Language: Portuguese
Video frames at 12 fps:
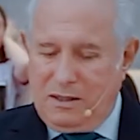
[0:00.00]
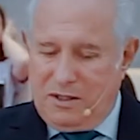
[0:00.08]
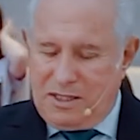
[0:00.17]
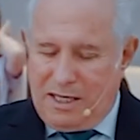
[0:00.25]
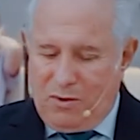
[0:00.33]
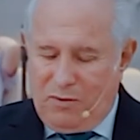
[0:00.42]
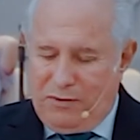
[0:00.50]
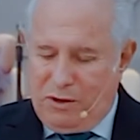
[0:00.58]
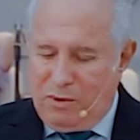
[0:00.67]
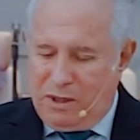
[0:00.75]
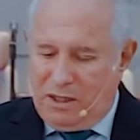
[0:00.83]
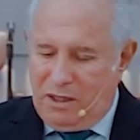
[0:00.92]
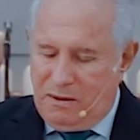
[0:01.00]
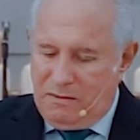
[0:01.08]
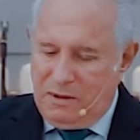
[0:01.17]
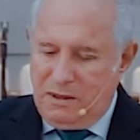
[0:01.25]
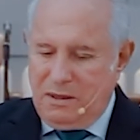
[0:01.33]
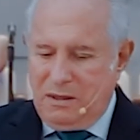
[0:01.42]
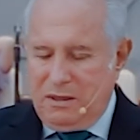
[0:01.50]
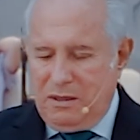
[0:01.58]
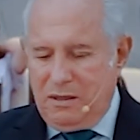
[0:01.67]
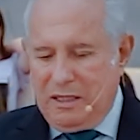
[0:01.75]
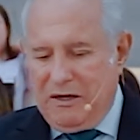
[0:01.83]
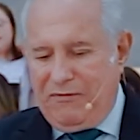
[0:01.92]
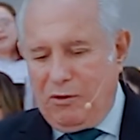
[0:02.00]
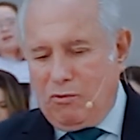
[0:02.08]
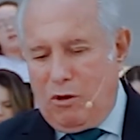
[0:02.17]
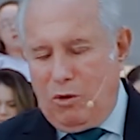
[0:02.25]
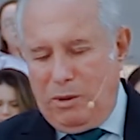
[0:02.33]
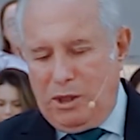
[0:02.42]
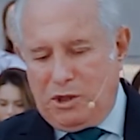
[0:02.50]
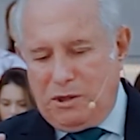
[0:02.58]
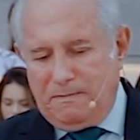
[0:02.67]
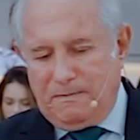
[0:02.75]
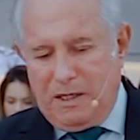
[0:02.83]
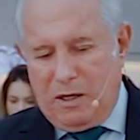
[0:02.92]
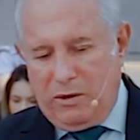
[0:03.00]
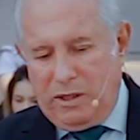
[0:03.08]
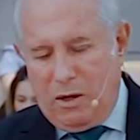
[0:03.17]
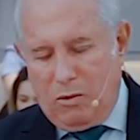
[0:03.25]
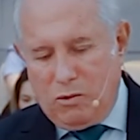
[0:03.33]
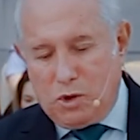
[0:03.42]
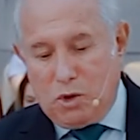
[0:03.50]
que estarão vindo aqui eventualmente em alguns